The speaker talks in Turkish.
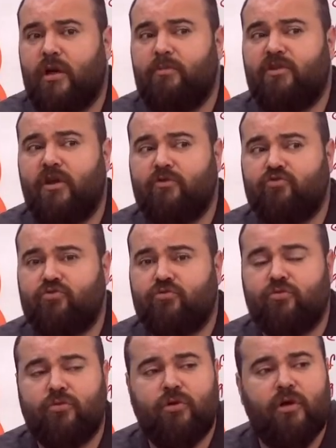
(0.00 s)
E bir tane çocuk
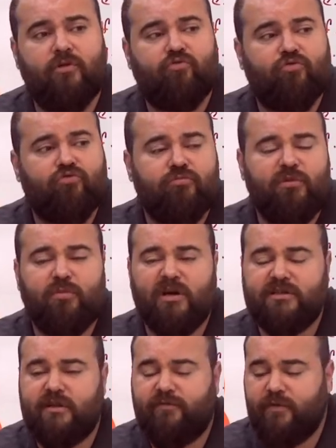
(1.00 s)
doğuruyor. E çocuğun bir
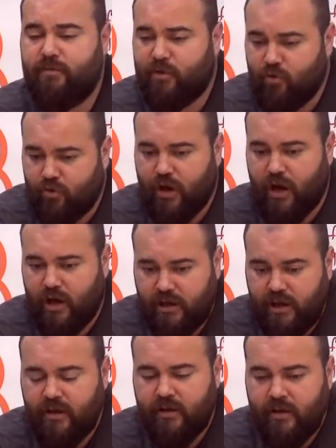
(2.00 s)
masrafını bir görüyor
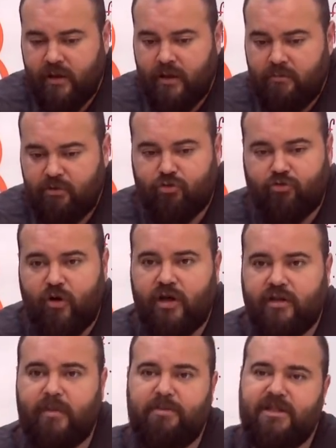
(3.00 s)
aile. Bir çocuk
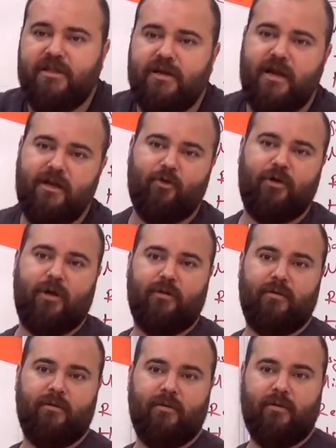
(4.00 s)
ayda bin lira yiyor ya.
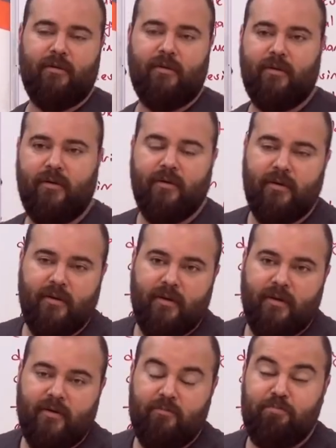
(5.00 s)

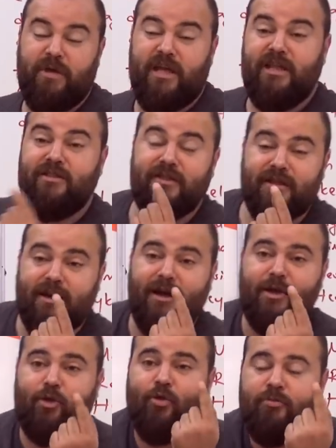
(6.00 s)
Bin lira
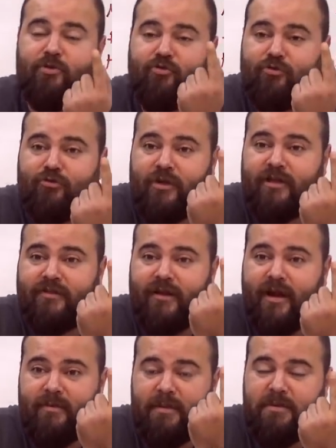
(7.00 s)
yiyor bir çocuk. Yeter
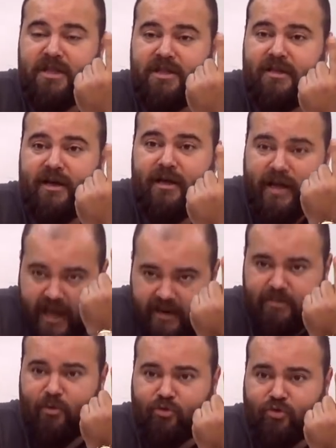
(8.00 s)
abi bin lirayı. Yer
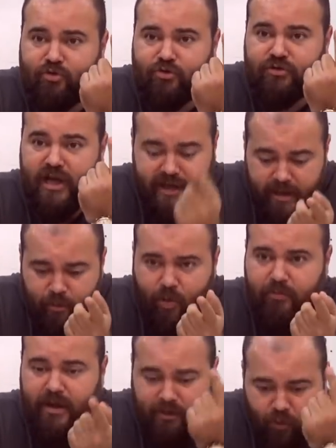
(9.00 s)
mi o çocuk? Sen
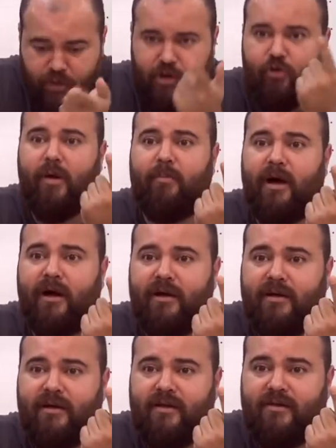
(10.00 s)
yemiyorsun belki o yiyor ama.
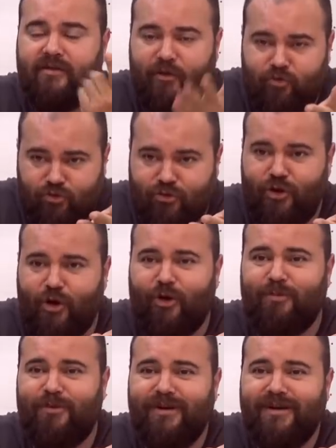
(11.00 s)
Sen çocuğun yok
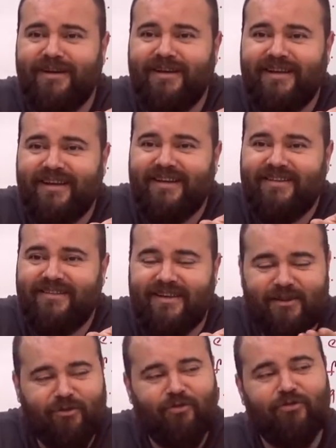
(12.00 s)
mu?
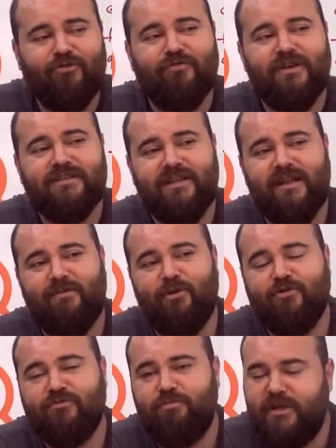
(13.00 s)
Sen de çocuğun var. Sen de
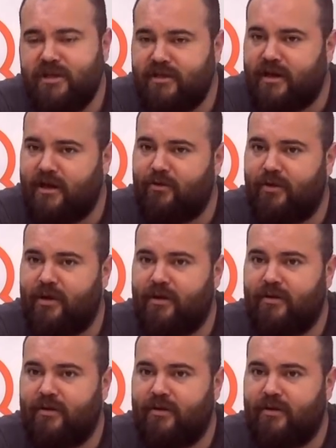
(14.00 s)
biliyorsun. Bin lira yiyor ya.